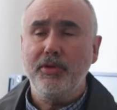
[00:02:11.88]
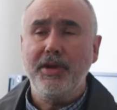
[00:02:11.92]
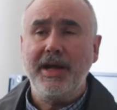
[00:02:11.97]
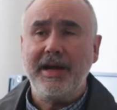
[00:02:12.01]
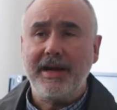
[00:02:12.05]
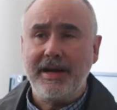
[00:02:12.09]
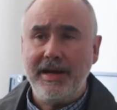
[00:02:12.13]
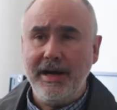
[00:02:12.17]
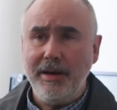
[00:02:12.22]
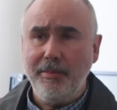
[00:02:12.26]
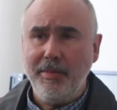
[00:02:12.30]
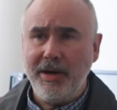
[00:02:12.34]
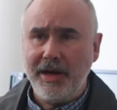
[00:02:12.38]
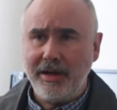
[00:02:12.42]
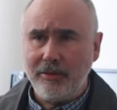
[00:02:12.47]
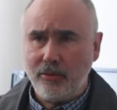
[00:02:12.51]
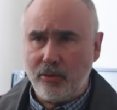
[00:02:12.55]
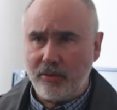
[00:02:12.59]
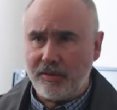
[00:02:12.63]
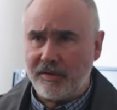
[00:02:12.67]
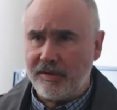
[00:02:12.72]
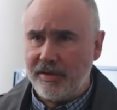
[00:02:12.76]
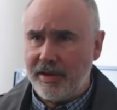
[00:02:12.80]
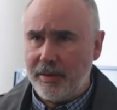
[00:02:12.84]
na Câmara
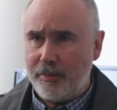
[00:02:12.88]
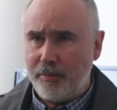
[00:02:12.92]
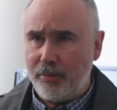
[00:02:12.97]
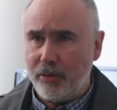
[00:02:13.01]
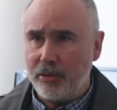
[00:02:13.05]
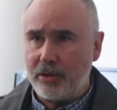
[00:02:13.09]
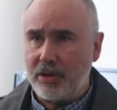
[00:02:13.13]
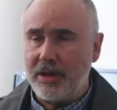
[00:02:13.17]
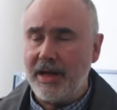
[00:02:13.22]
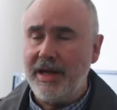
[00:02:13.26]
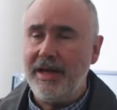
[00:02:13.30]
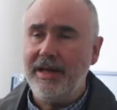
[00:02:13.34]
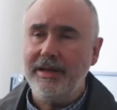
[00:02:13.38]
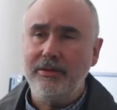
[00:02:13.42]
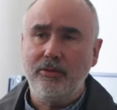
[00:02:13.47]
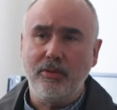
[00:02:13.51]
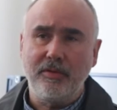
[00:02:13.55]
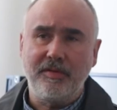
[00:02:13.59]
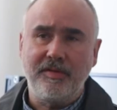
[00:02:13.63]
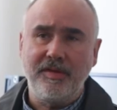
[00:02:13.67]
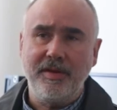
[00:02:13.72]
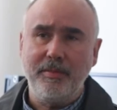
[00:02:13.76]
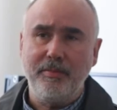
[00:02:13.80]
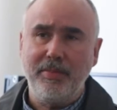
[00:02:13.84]
dos
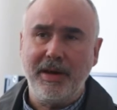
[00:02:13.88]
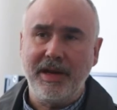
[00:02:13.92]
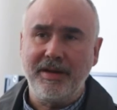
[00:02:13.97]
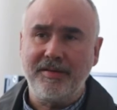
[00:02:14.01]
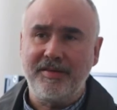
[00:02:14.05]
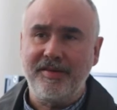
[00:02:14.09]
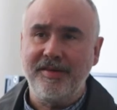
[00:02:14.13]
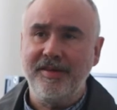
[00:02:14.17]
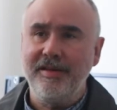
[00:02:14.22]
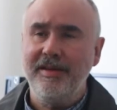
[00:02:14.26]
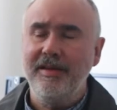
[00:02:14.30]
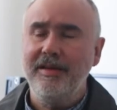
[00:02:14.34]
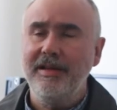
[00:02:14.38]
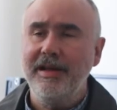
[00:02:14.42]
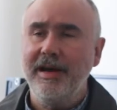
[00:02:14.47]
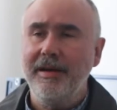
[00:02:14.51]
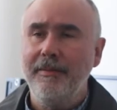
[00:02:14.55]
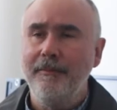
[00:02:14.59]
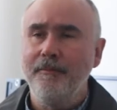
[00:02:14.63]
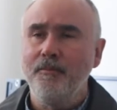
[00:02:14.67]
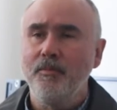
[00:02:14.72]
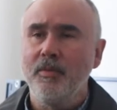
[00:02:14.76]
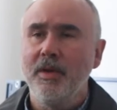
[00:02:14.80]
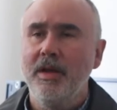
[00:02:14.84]
Deputados, em Brasília,
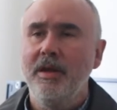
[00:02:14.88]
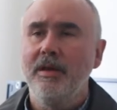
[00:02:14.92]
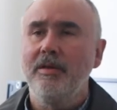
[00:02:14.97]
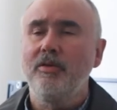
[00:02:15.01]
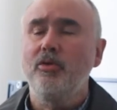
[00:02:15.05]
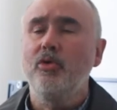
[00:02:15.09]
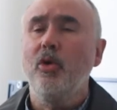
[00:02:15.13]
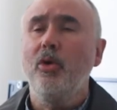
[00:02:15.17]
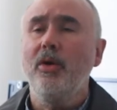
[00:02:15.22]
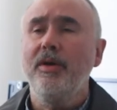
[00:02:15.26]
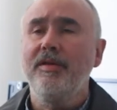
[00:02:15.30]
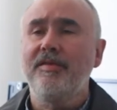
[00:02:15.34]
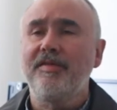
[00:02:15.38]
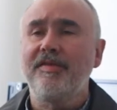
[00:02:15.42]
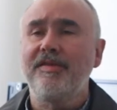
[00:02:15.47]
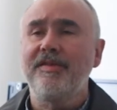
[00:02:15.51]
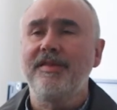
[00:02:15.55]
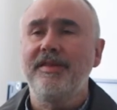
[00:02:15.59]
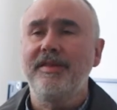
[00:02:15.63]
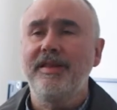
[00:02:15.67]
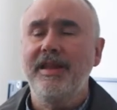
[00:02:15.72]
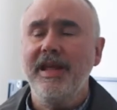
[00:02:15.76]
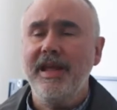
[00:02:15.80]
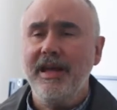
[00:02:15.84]
dois
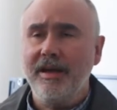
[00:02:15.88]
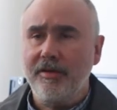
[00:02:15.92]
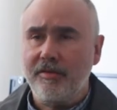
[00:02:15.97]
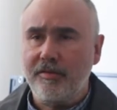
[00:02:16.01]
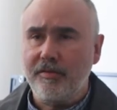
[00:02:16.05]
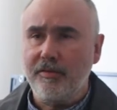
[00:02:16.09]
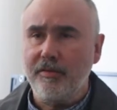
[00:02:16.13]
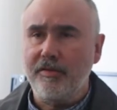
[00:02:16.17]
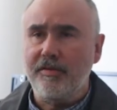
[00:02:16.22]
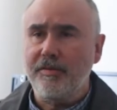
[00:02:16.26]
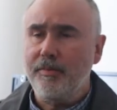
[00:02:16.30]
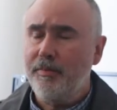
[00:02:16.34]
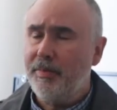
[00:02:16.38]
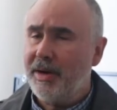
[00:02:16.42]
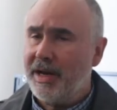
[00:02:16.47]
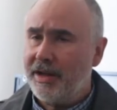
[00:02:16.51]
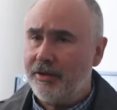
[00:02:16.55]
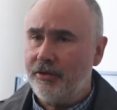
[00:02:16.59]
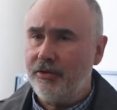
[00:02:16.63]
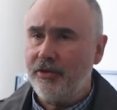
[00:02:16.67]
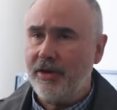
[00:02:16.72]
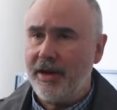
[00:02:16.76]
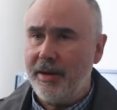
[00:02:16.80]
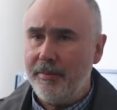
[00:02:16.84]
terços
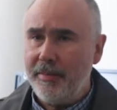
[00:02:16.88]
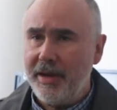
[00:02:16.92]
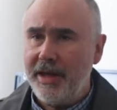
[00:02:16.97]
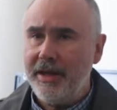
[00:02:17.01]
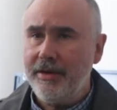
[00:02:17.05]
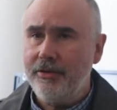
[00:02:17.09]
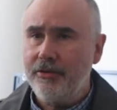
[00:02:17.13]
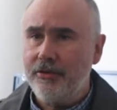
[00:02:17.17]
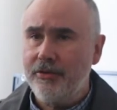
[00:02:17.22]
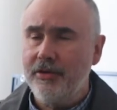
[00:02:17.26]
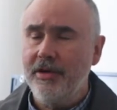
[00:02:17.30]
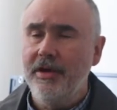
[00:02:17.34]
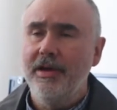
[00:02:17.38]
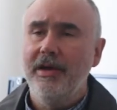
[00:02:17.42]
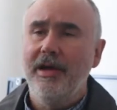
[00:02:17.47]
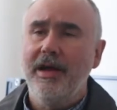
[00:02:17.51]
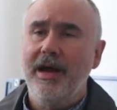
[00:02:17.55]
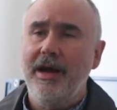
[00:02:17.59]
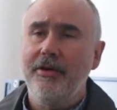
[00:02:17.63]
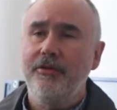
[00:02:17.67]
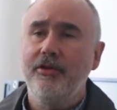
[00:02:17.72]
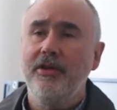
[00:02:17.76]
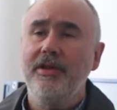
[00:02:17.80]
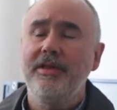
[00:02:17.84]
praticamente,
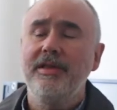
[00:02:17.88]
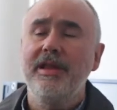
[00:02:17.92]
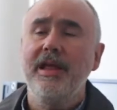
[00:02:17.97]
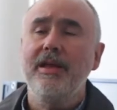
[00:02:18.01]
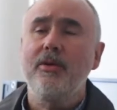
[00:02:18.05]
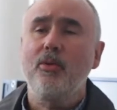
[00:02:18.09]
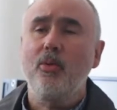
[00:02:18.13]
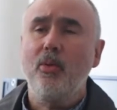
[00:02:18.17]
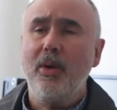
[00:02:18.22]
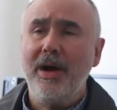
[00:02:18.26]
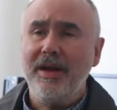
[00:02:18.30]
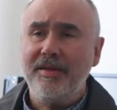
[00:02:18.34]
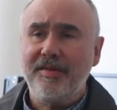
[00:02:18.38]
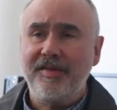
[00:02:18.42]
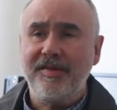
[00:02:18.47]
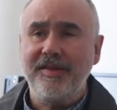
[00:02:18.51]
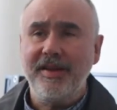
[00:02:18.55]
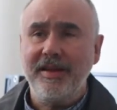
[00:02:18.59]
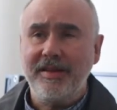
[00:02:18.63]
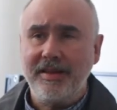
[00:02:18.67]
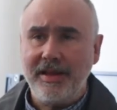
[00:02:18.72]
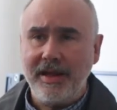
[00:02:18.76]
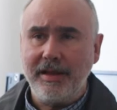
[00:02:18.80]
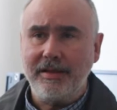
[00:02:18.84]
a gente tem quase
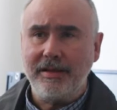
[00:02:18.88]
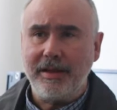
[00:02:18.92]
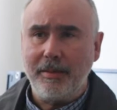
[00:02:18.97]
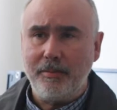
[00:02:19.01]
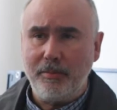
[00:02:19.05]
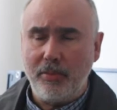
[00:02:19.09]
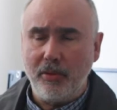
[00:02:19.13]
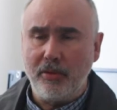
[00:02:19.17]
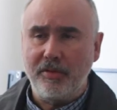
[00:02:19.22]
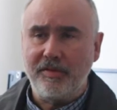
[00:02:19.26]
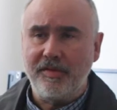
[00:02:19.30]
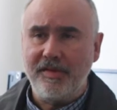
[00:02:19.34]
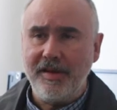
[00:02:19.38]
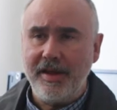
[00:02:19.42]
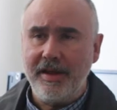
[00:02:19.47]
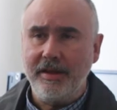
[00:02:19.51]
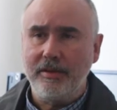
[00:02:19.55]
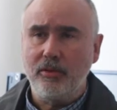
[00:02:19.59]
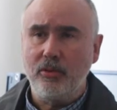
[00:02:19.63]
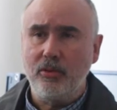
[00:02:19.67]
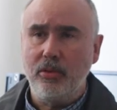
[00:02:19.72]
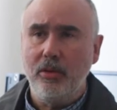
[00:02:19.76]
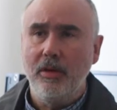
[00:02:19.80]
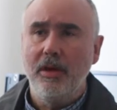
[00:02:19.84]
70%,
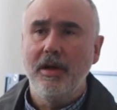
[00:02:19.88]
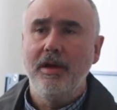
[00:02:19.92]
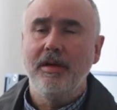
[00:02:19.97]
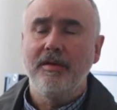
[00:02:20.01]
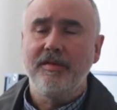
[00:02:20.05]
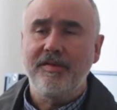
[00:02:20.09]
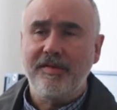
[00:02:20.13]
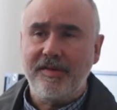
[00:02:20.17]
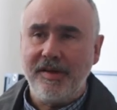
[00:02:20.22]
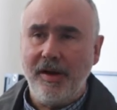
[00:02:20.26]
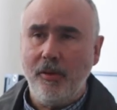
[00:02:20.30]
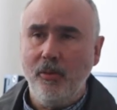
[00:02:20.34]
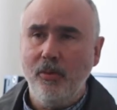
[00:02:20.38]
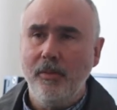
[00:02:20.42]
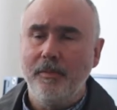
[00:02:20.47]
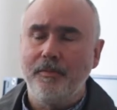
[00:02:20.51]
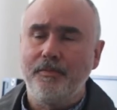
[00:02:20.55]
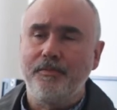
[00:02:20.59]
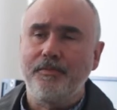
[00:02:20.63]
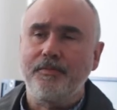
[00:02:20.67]
são